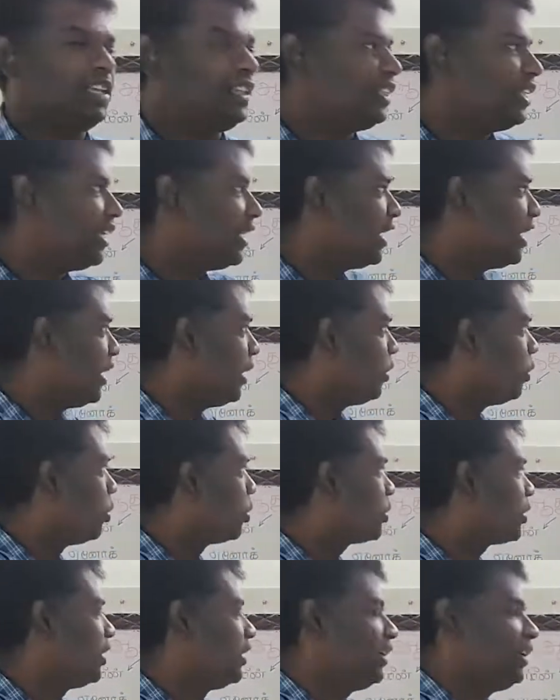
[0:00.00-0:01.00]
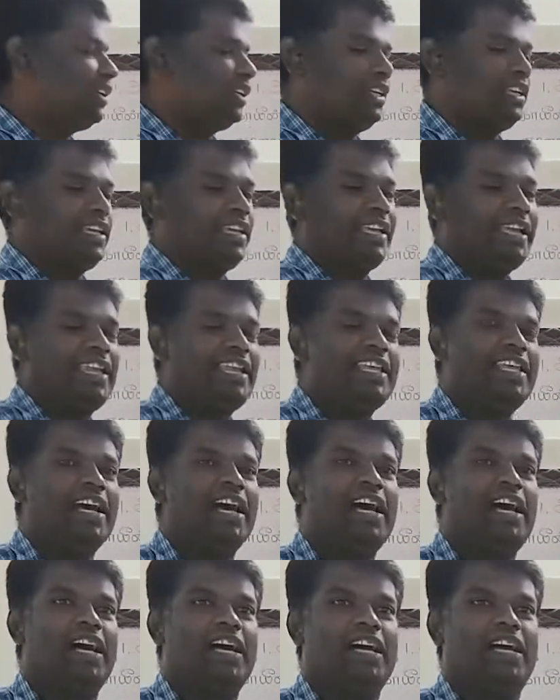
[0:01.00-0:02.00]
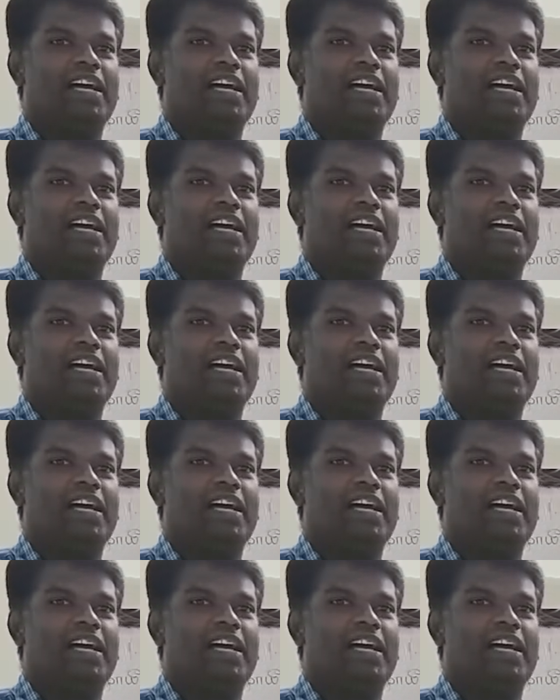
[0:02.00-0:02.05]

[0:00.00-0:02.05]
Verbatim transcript: இந்த ஏனோக்கு எலியா